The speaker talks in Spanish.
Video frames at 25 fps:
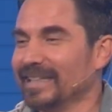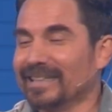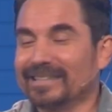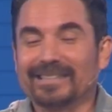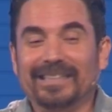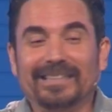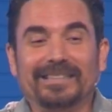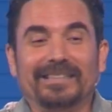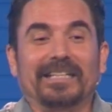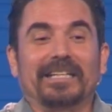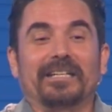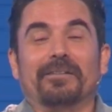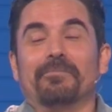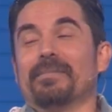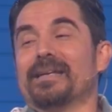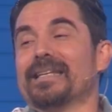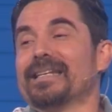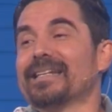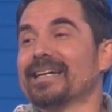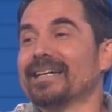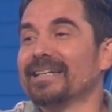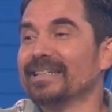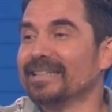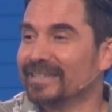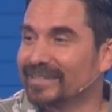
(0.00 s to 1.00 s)
ya se
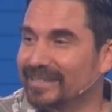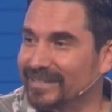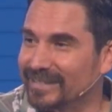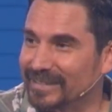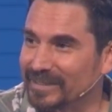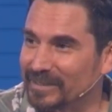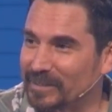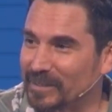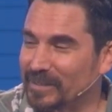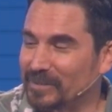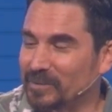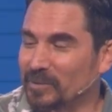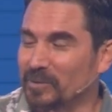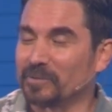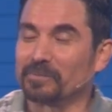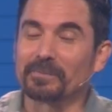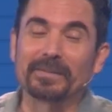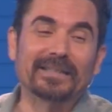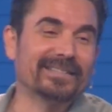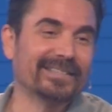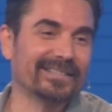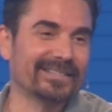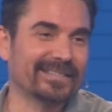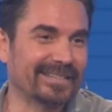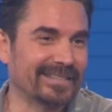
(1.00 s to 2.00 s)
termina este, estos
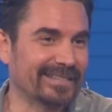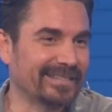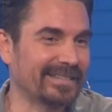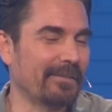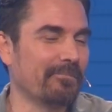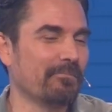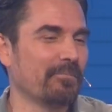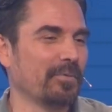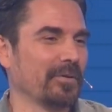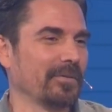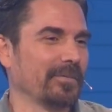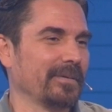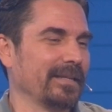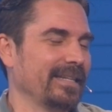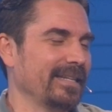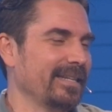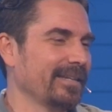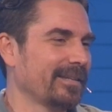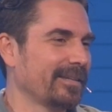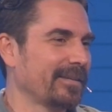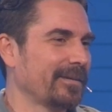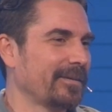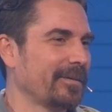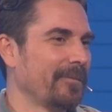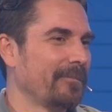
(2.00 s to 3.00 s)
meses que están por
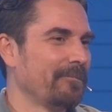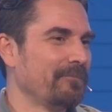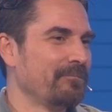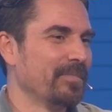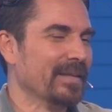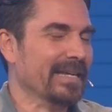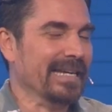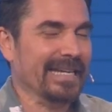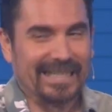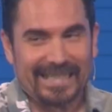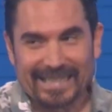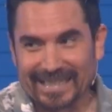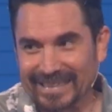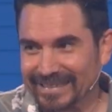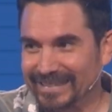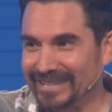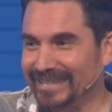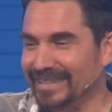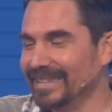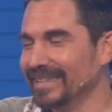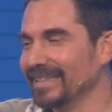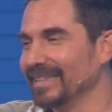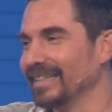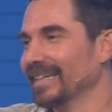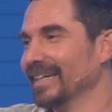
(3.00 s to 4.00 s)
venir? que
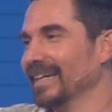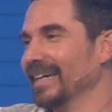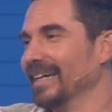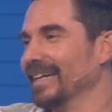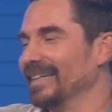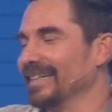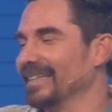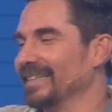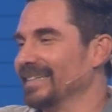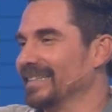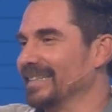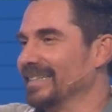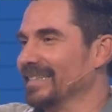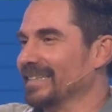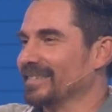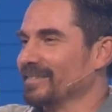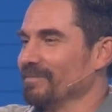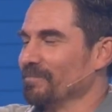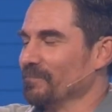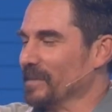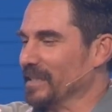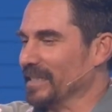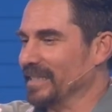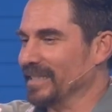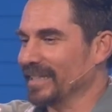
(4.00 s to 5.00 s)
si
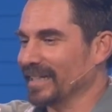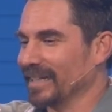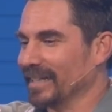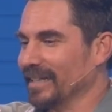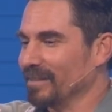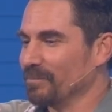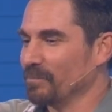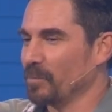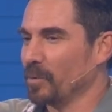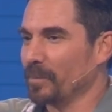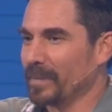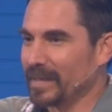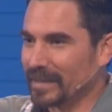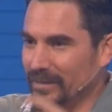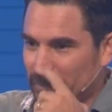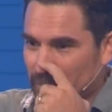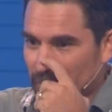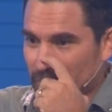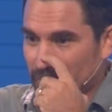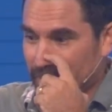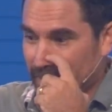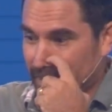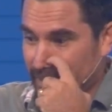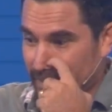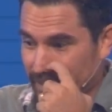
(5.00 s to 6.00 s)
eh, llega el
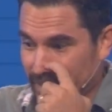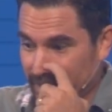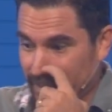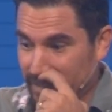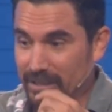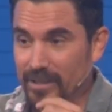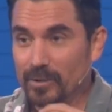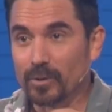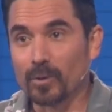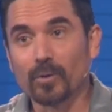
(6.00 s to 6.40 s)
momento y,